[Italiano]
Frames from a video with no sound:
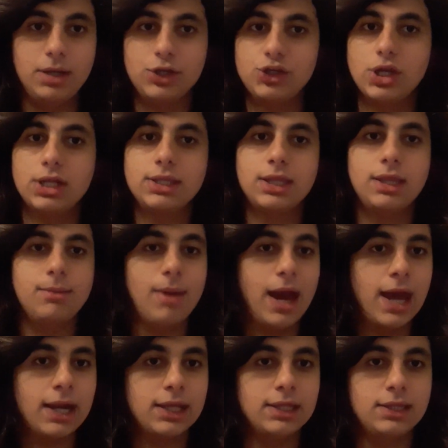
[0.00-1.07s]
le scelte di
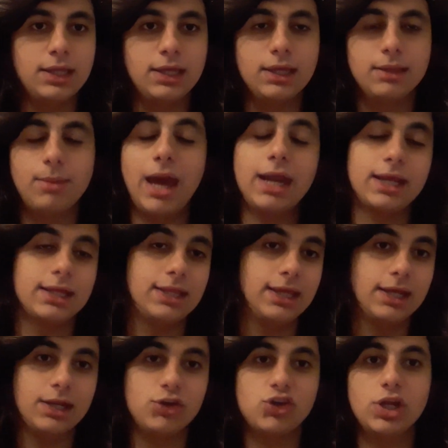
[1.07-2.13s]
marketing,
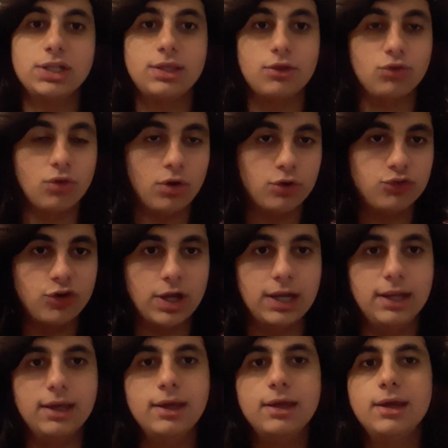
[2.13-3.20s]
marketing le scelte
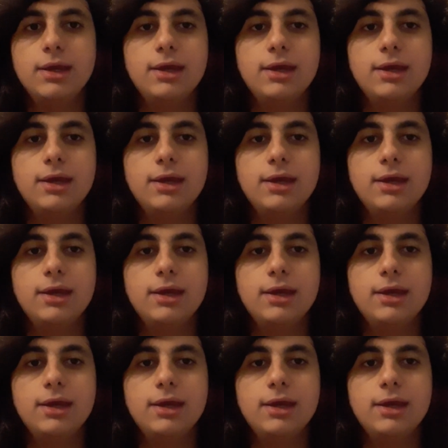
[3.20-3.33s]
social,